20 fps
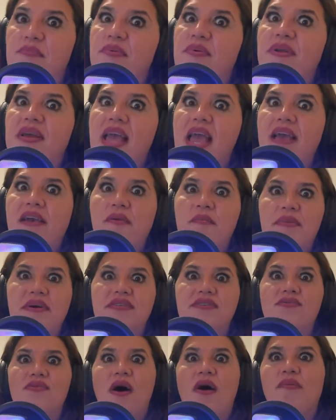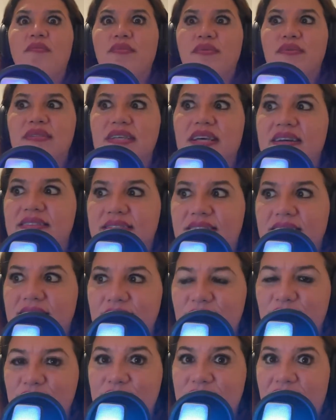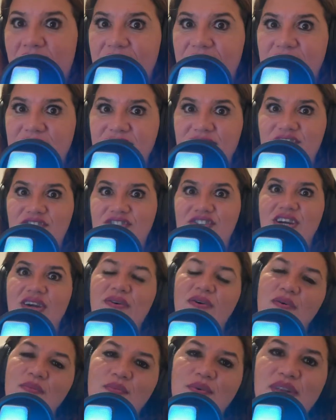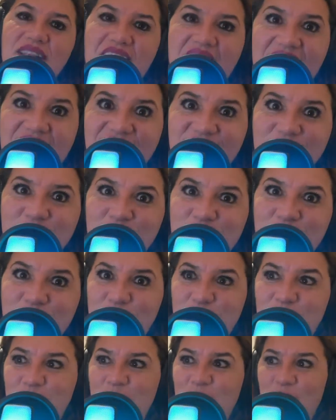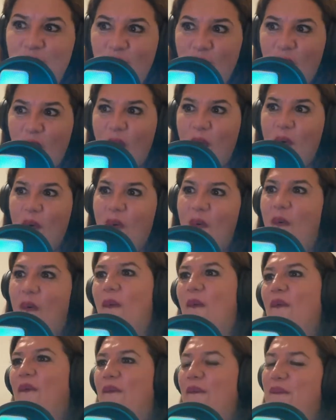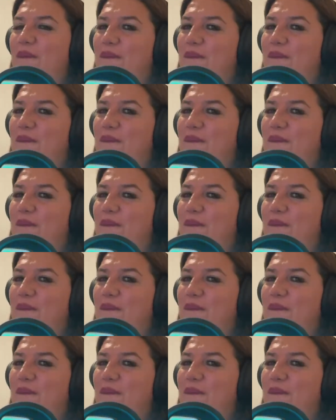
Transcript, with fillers: por que, que o pessoal busca tanto travesti com mulher no Google.